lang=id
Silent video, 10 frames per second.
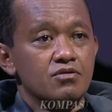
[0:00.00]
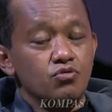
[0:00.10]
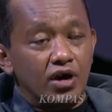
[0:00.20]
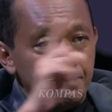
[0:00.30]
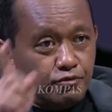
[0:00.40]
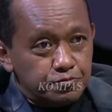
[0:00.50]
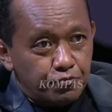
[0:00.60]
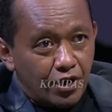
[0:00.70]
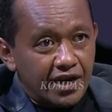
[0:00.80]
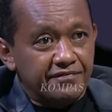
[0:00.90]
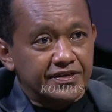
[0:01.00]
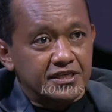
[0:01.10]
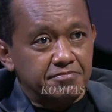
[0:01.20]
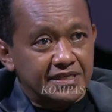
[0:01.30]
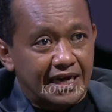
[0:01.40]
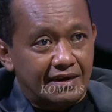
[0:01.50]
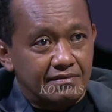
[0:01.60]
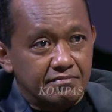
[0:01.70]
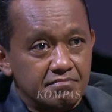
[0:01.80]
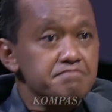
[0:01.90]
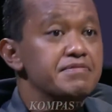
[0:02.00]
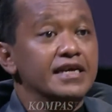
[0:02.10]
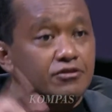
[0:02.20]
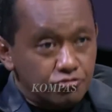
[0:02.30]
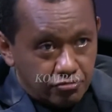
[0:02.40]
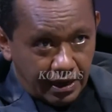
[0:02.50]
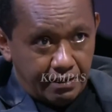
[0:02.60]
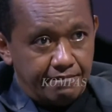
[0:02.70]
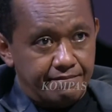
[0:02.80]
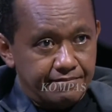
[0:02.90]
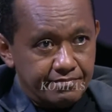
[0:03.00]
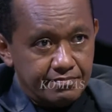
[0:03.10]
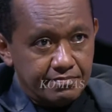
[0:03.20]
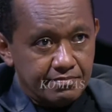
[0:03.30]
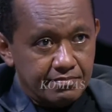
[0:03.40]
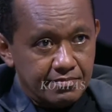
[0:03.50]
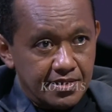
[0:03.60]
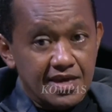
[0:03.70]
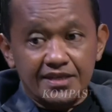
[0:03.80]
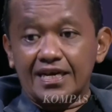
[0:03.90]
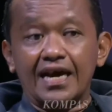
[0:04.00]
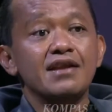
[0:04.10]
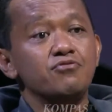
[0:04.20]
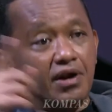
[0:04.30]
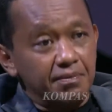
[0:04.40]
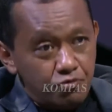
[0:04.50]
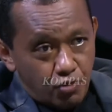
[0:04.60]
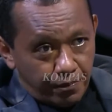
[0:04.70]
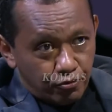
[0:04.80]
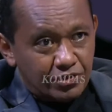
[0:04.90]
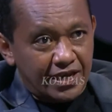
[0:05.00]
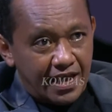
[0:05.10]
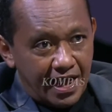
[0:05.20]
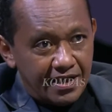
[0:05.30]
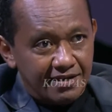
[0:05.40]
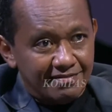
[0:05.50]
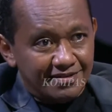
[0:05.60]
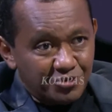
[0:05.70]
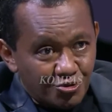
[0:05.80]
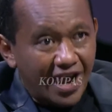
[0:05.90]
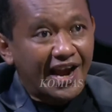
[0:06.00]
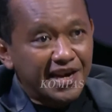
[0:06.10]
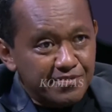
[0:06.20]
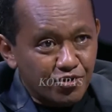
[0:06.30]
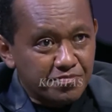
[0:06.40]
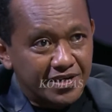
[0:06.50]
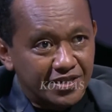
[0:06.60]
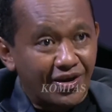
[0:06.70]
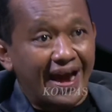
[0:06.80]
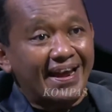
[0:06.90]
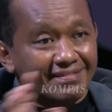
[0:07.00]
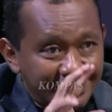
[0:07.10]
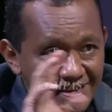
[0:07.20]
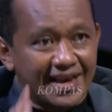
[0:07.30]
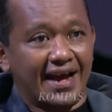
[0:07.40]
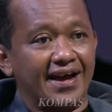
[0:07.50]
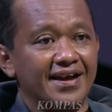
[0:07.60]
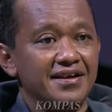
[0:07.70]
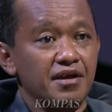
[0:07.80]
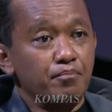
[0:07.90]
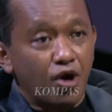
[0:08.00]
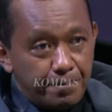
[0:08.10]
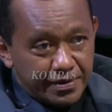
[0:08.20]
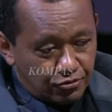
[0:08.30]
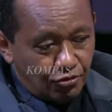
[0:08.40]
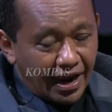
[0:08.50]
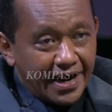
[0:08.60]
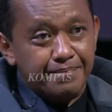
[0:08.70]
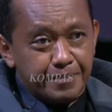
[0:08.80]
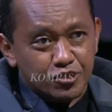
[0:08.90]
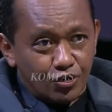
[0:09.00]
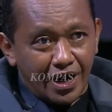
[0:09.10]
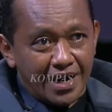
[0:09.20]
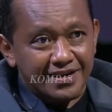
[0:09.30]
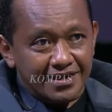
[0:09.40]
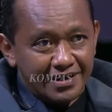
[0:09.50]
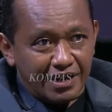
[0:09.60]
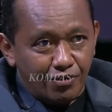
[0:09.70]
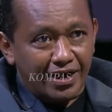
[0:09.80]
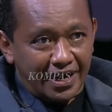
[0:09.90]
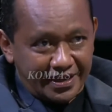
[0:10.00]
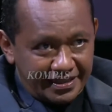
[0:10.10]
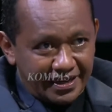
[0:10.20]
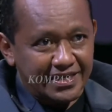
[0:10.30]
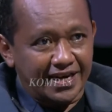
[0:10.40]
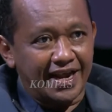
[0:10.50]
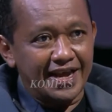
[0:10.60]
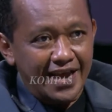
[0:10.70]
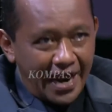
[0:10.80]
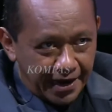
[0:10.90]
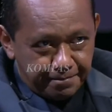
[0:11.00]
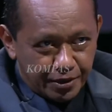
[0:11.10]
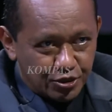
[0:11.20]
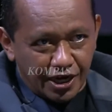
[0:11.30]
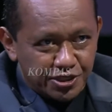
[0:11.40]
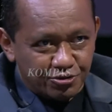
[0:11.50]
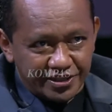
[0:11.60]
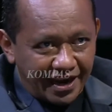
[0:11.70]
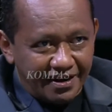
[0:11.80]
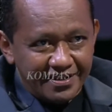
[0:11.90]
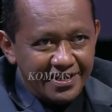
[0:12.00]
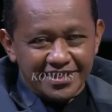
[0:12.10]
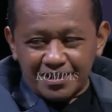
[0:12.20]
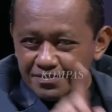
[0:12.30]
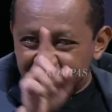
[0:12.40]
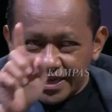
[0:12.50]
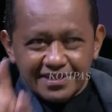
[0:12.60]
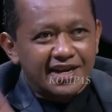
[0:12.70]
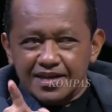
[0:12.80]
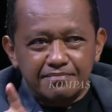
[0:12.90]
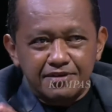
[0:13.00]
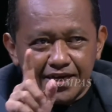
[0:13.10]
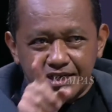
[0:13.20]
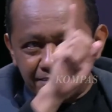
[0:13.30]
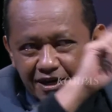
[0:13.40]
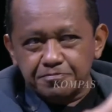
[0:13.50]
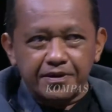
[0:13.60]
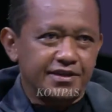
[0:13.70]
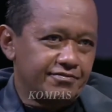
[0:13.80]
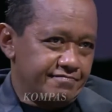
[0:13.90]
2010 ada investasi besar, begitu juga. Sekarang 2023 juga akan dibuat begitu. Artinya bahwa betul ada persoalan keluarga kita di sana, ada persoalan sosial, tapi saya tidak hanya melihat dalam aspek